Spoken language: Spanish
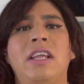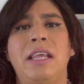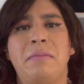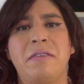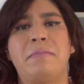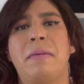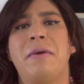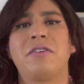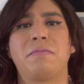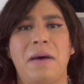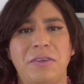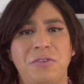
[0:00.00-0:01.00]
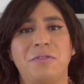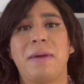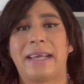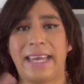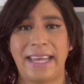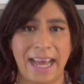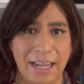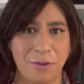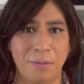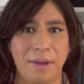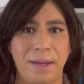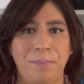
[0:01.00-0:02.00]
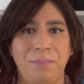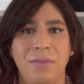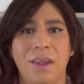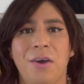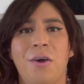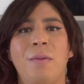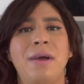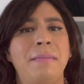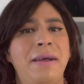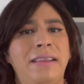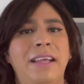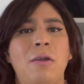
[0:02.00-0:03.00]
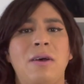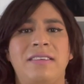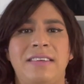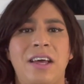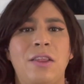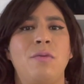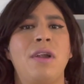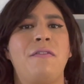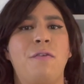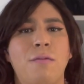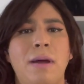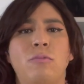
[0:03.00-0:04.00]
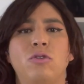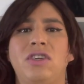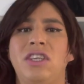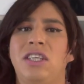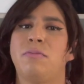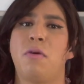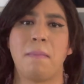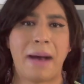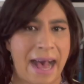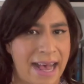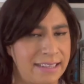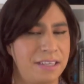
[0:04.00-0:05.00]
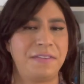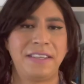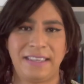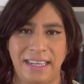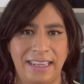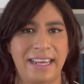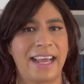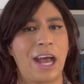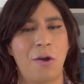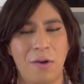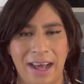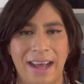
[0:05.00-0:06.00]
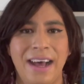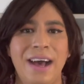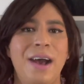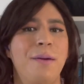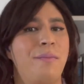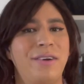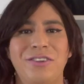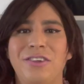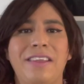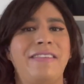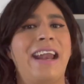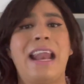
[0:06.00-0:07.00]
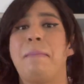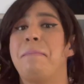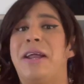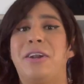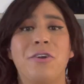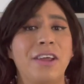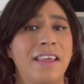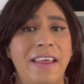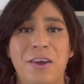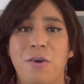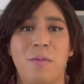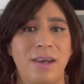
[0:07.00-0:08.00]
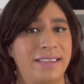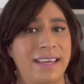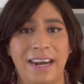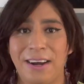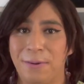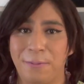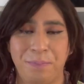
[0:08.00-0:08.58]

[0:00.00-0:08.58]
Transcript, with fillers: di mis primeros pasos maquillándome. Obviamente lo hacía de una forma muchísimo más deficiente que ahora, pues no tenía la menor idea de cómo hacerlo.